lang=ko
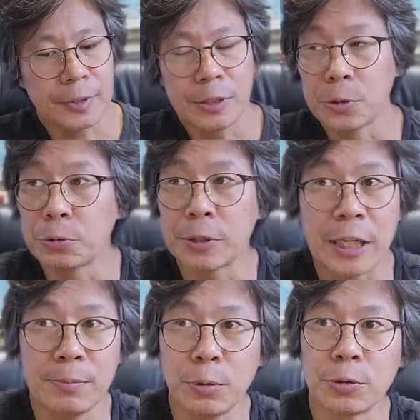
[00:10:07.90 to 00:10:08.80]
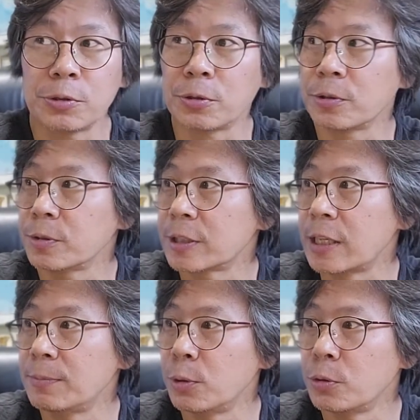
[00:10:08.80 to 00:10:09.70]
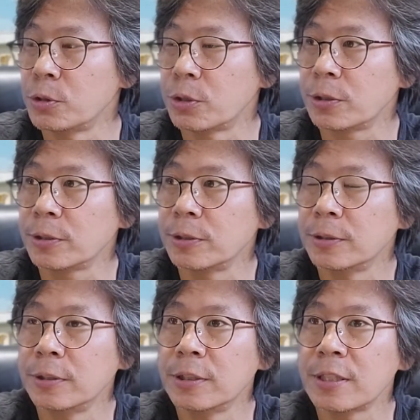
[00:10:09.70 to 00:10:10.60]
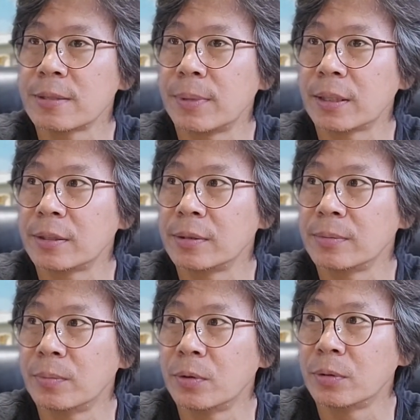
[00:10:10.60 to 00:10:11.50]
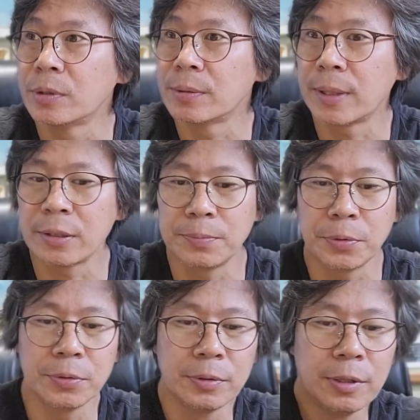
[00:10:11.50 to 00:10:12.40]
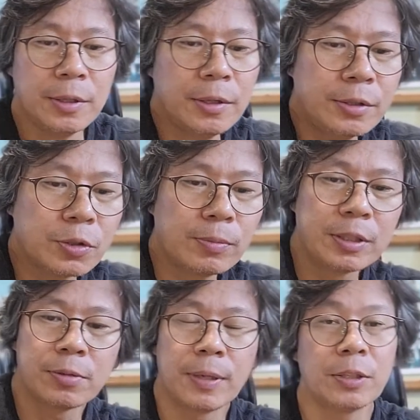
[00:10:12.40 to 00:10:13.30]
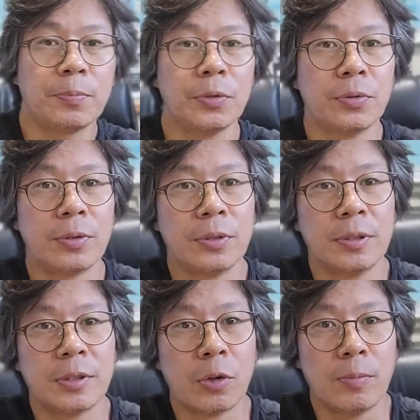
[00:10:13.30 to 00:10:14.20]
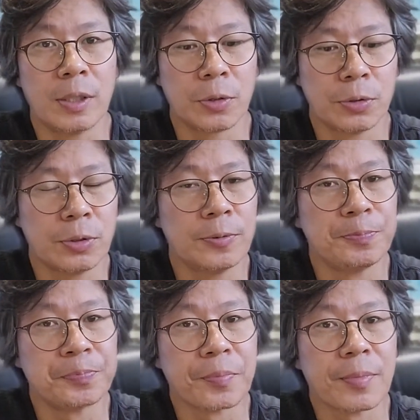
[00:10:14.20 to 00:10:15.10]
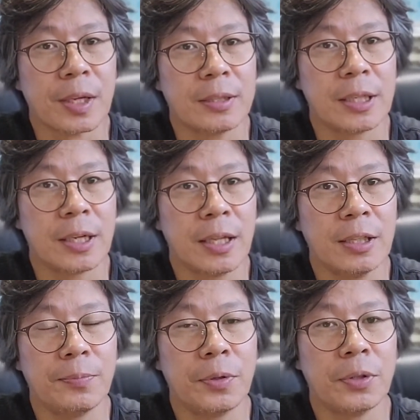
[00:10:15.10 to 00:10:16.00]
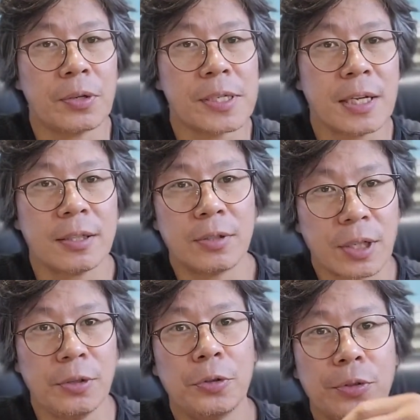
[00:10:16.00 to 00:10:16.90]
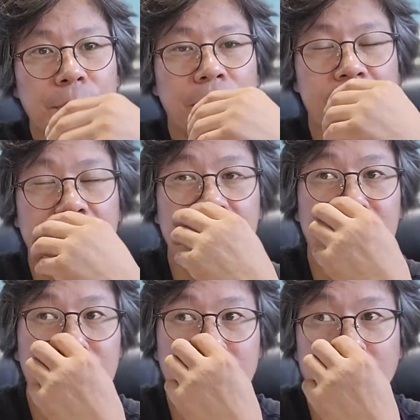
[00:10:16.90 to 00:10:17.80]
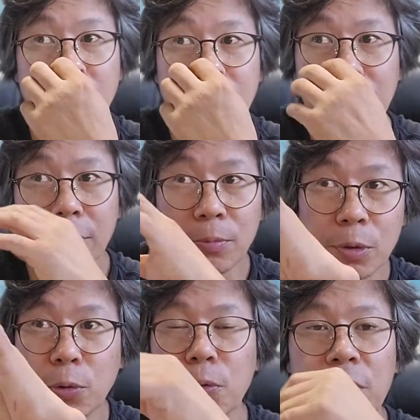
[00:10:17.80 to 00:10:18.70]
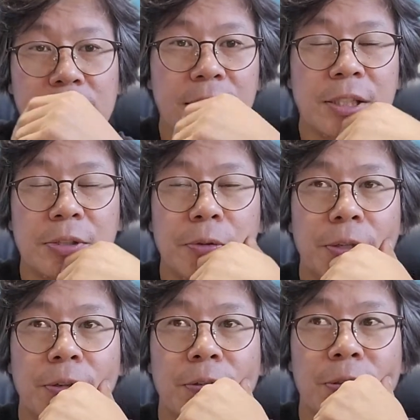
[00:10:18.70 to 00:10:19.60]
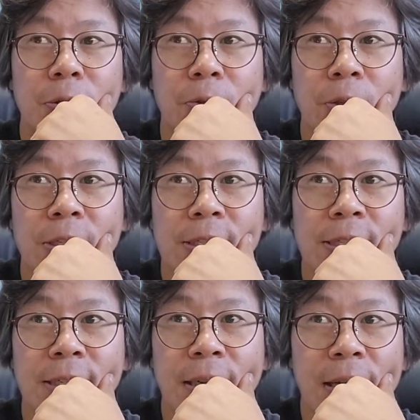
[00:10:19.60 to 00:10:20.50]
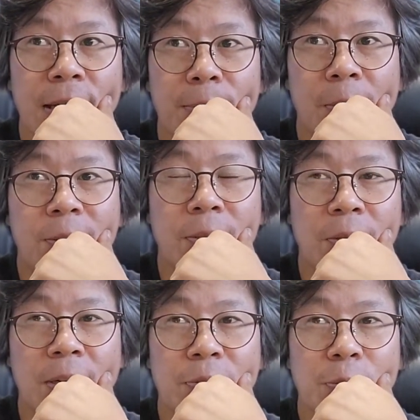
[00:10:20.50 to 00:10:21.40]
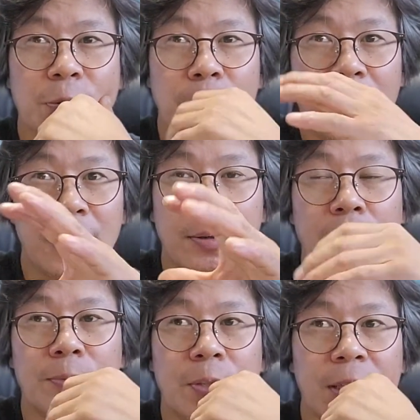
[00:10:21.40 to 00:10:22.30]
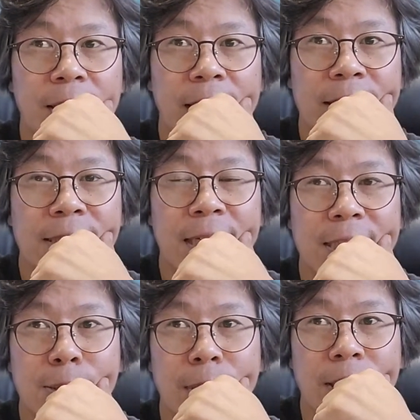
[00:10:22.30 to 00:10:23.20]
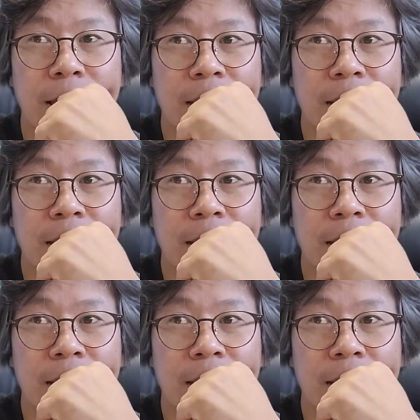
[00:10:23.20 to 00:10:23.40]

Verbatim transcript: 저도 잘 모르죠. 잘 모르죠. 스마트, 뭐 스마트폰, 정말 스마트폰으로는 정말 저도 그냥 핸드폰 영상, 이렇게 유튜브 영상 찍는 거, 그리고 뭐 동영상 찍고 이러는 정도이지, 뭐 그걸 가지고 막 엄청나게 하지는 않지만,